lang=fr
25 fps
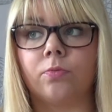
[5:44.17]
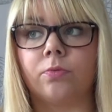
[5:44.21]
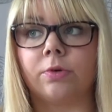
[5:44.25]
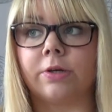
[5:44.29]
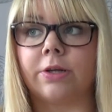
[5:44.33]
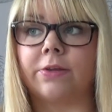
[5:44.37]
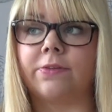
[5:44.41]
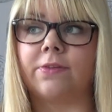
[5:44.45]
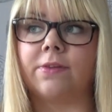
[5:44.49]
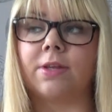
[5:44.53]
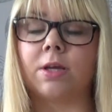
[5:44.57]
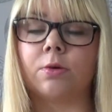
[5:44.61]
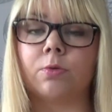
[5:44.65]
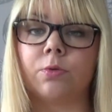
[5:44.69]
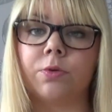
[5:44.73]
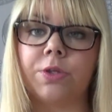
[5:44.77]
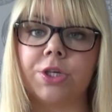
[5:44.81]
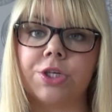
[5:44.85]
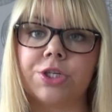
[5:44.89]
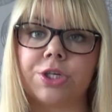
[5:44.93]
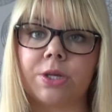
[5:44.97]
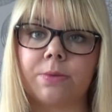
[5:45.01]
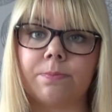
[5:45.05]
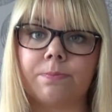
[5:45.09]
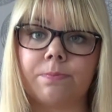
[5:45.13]
voilà, c'est un
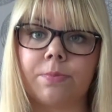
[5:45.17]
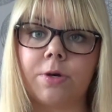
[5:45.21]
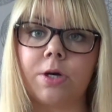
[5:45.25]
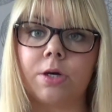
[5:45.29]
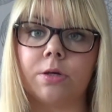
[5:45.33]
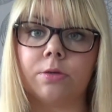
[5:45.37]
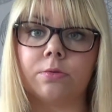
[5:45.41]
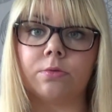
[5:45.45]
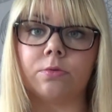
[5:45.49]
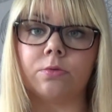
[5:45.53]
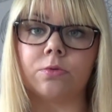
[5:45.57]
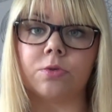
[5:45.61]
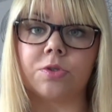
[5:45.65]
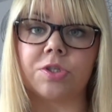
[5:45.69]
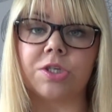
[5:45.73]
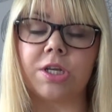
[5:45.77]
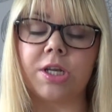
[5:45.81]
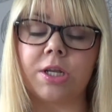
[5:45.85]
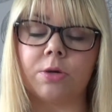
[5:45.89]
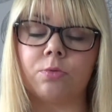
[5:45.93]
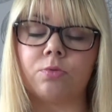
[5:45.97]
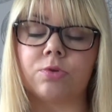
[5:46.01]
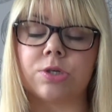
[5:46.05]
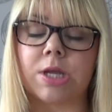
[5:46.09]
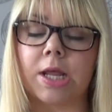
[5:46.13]
côté que j'aime pas chez
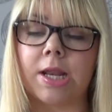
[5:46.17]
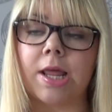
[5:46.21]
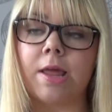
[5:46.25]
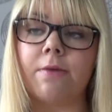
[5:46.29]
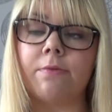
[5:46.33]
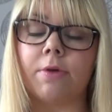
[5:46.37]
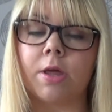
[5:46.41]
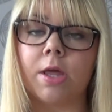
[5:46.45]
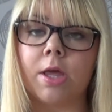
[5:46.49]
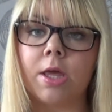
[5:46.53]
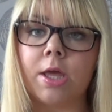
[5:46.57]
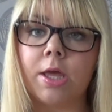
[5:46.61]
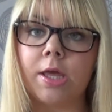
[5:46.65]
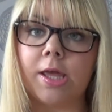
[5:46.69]
les rouges à lèvres.